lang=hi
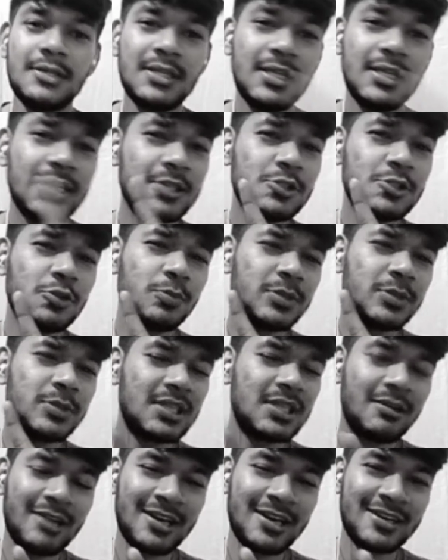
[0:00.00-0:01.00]
लेकिन जो
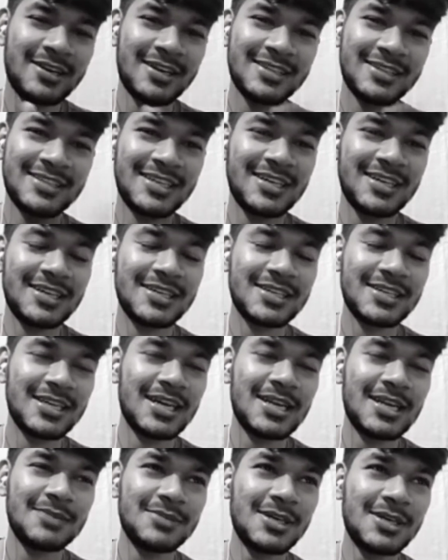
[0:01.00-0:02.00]
पिछला वाला ट्रैक था ना
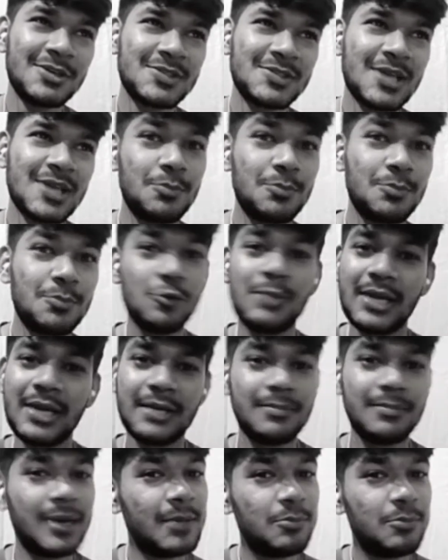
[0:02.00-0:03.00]
क्या नाम था उसका ब्लू ब्लड
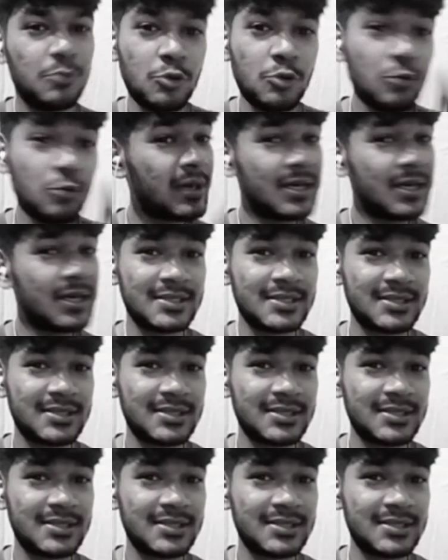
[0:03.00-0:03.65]
भाई ब्लू ब्लड